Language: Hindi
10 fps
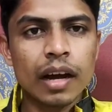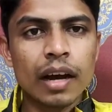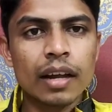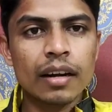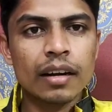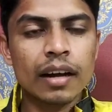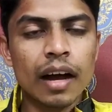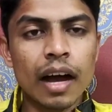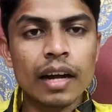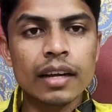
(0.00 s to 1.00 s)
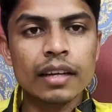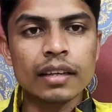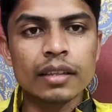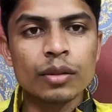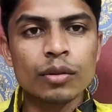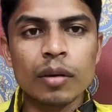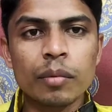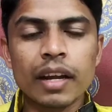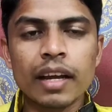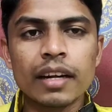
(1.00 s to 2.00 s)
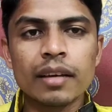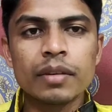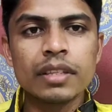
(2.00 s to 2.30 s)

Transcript: अगर हार गए तो आप नेगेटिव